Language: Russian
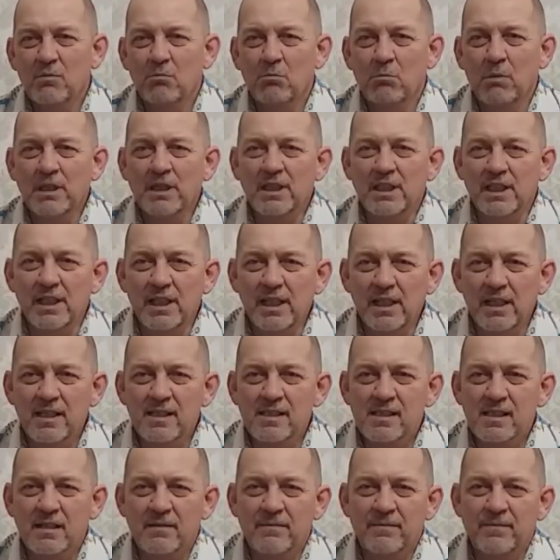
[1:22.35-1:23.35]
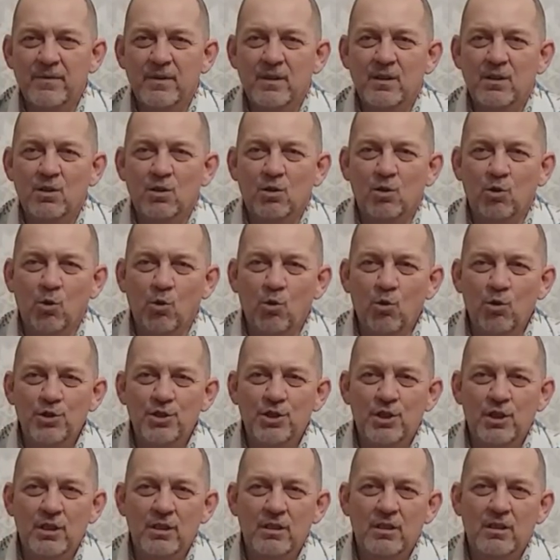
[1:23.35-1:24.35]
мотылица,
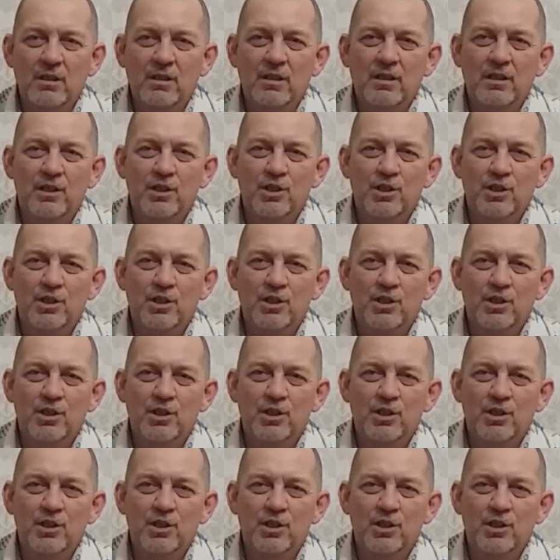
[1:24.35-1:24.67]
клочень,